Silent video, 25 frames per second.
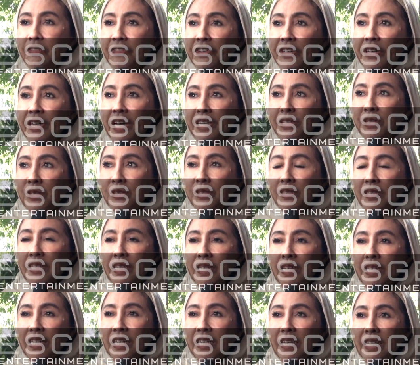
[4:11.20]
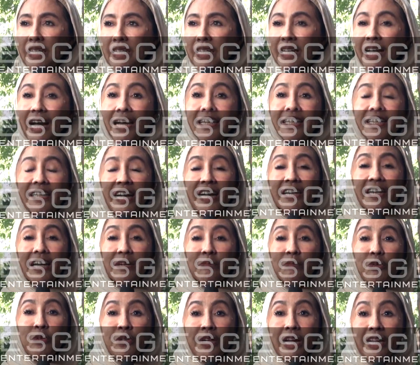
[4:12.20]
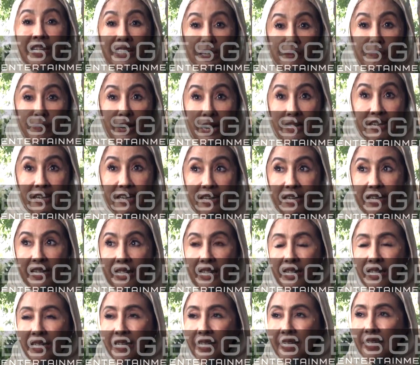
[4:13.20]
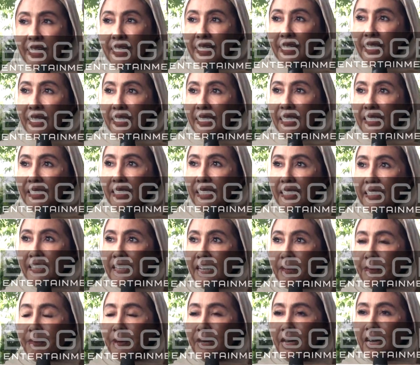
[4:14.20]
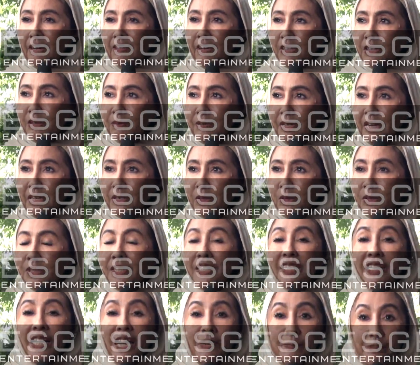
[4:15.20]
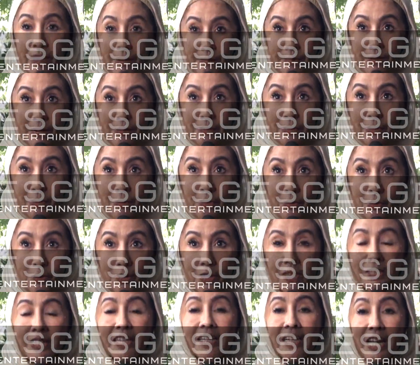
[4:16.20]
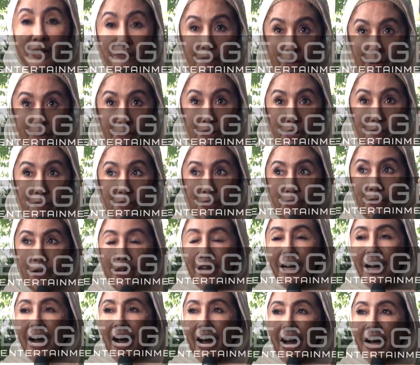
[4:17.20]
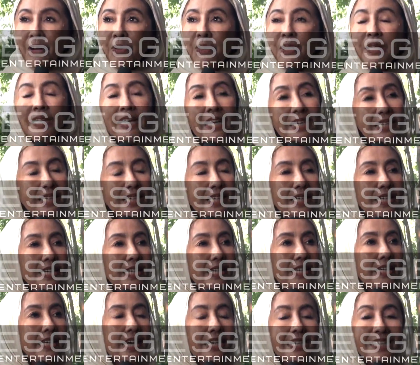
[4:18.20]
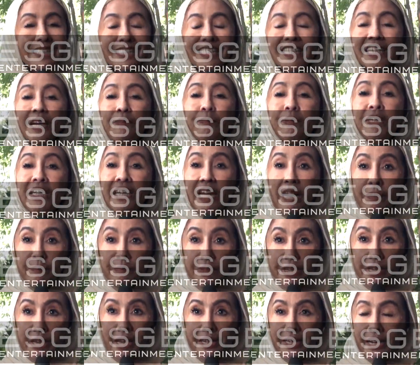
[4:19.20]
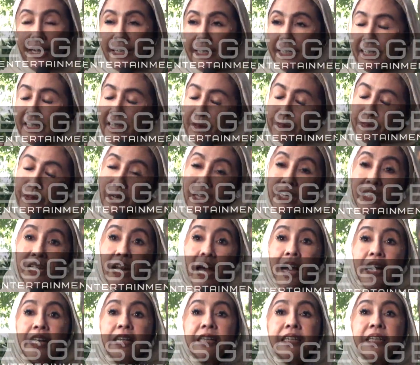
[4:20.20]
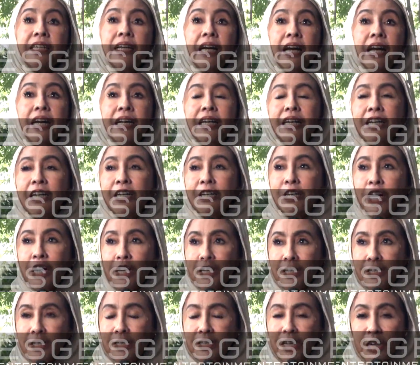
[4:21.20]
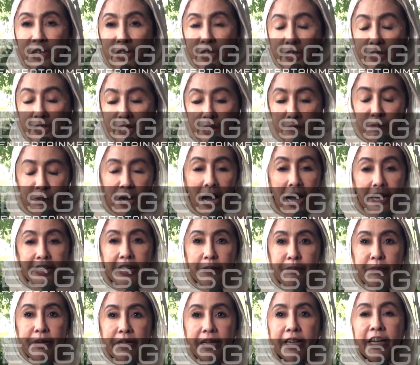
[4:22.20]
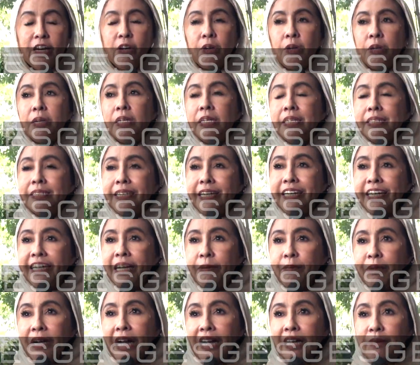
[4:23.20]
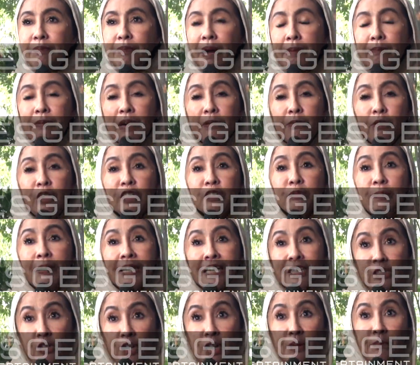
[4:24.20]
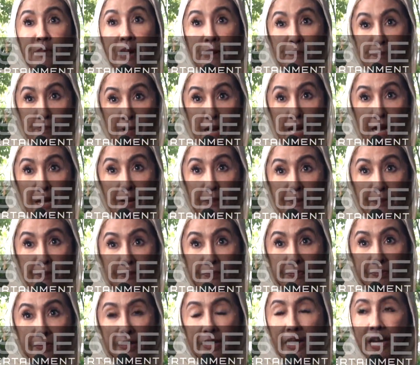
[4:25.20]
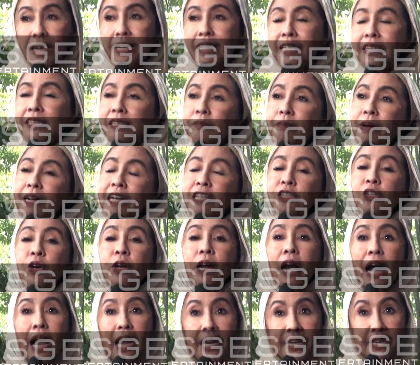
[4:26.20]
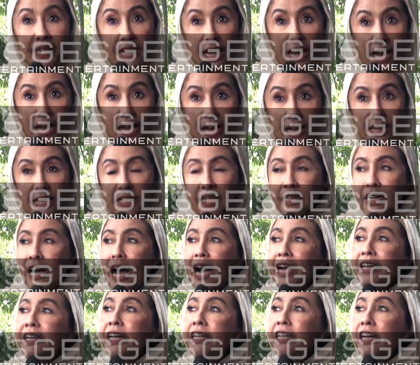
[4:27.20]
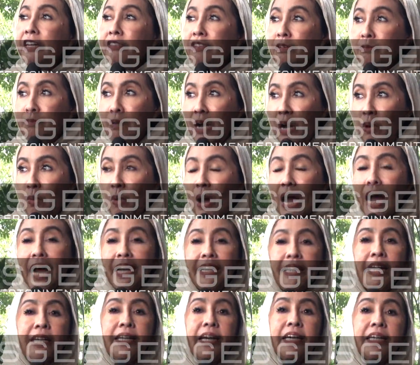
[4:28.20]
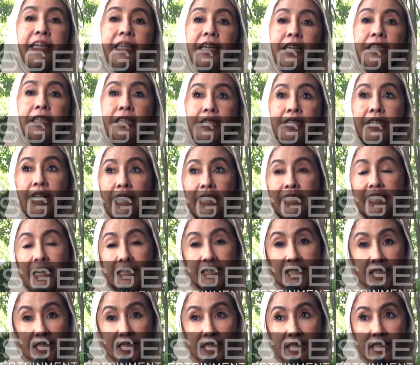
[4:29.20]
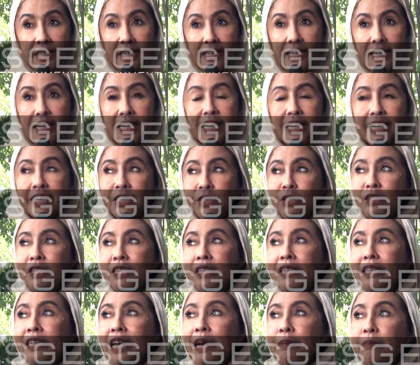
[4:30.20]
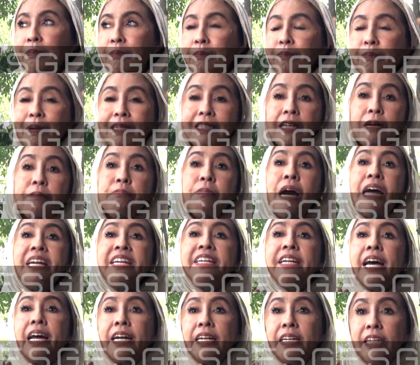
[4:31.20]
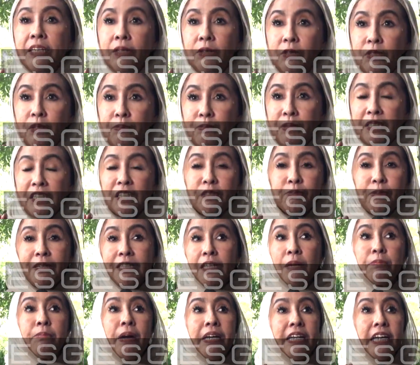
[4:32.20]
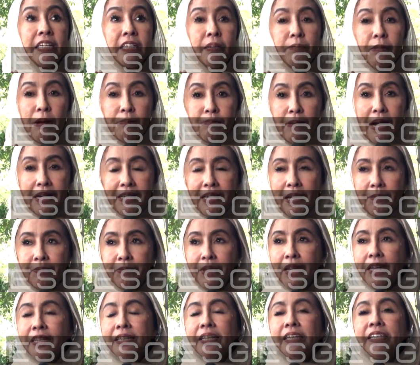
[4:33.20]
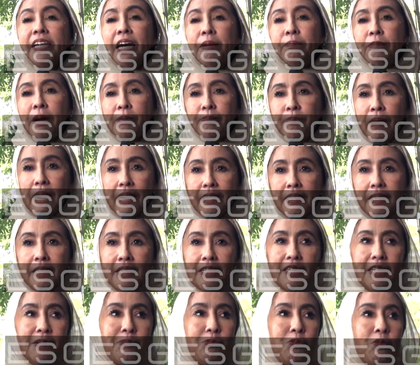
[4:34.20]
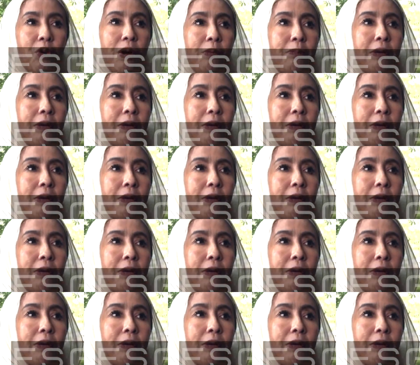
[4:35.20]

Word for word: pidato si ganteng anak muda Gibran ini ya. Kan ada dia bilang waktu pidato tenang Pak Prabowo, tenang Pak Prabowo. Aku lihat gini dari sikap diamnya, dari sikap tenangnya, dari dari dia menghadapin gini loh. Jadi dia menganggap Pak Prabowo ini sebagai seorang bapak ya sebagai seorang ayah ayah yang wibawa ayah yang dia yang dia segenin terus dia pasang badan gitu seperti pasang badan ke bapaknya tenang bapak semua